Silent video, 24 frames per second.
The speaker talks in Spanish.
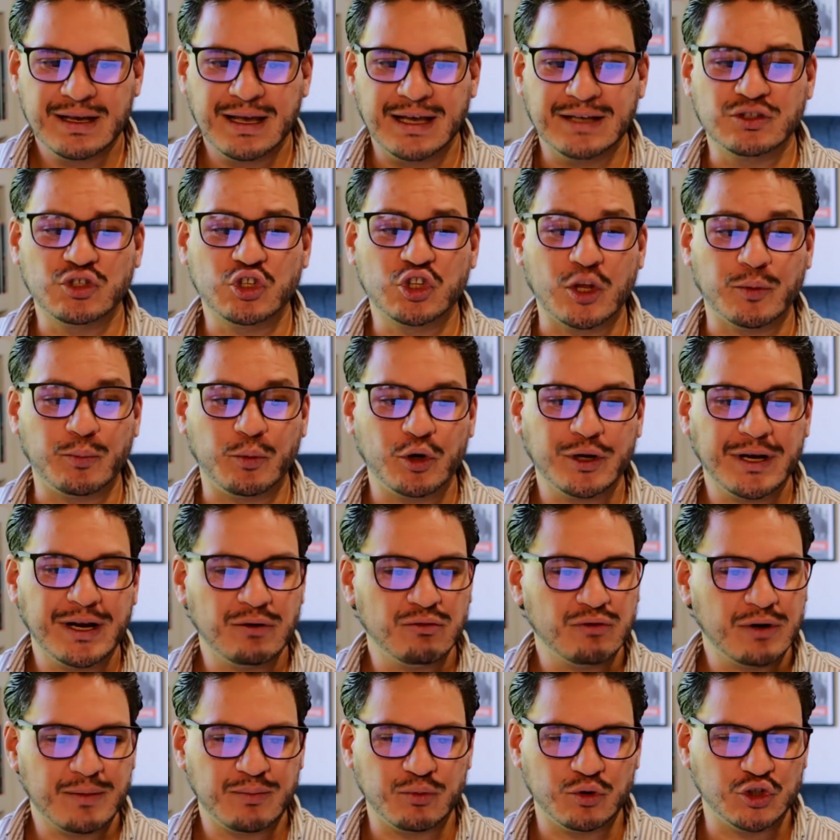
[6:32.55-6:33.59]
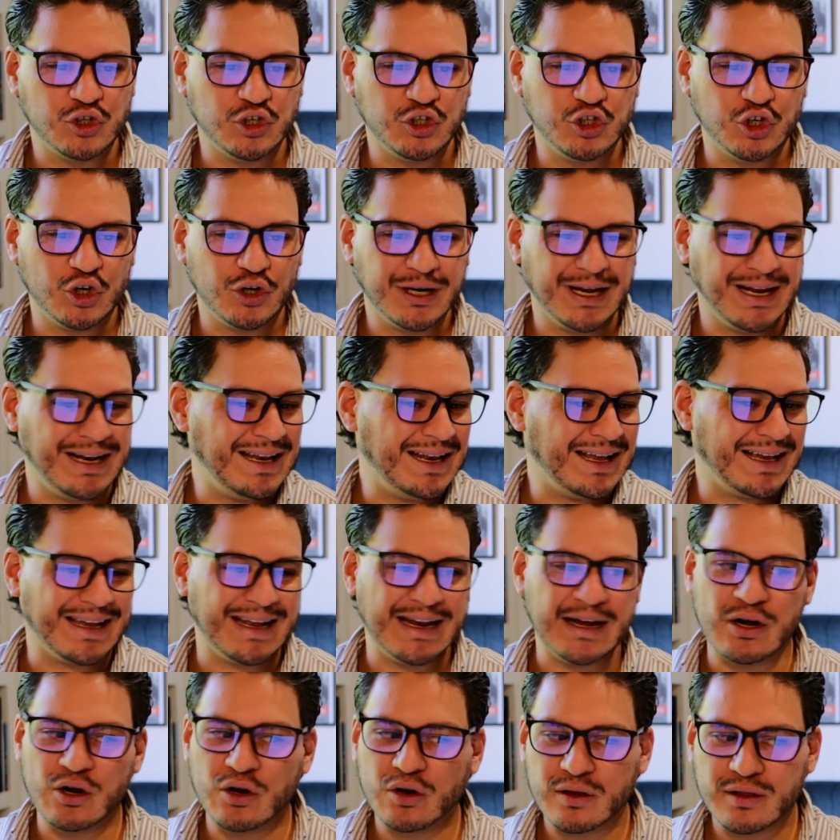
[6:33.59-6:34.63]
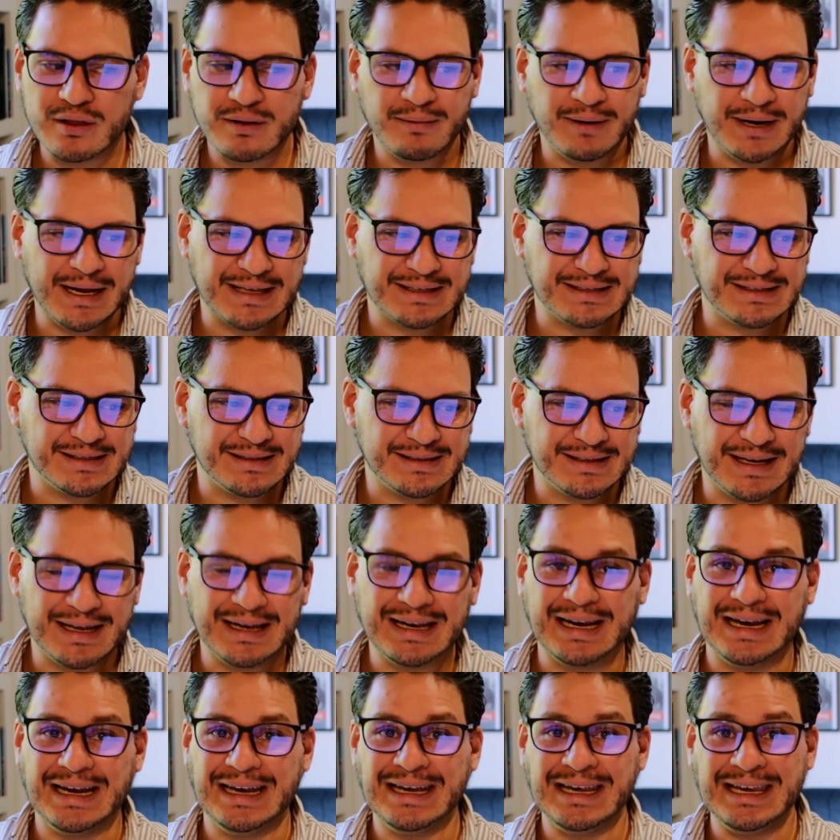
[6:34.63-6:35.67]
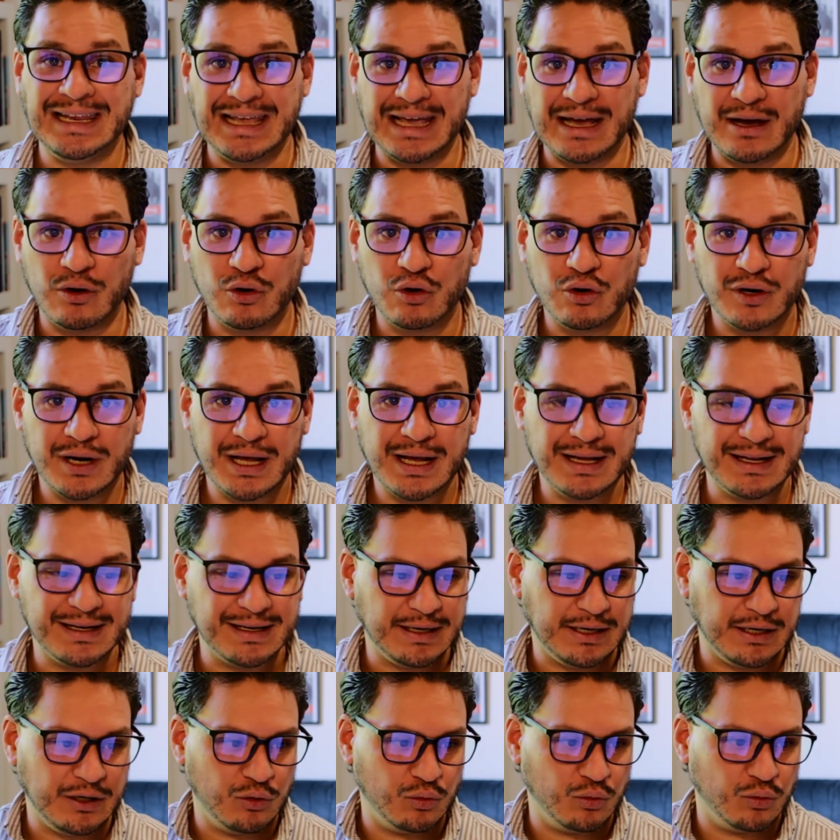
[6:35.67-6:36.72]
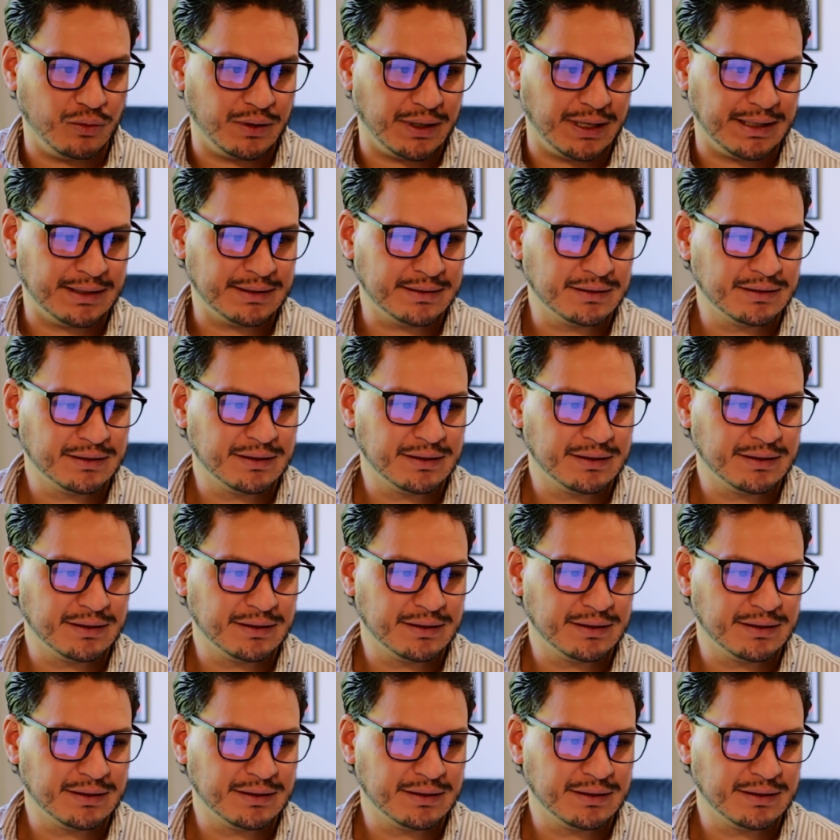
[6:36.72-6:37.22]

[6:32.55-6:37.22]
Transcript: Esto te pone en una posición en la que no deberías estar ni ahora ni nunca.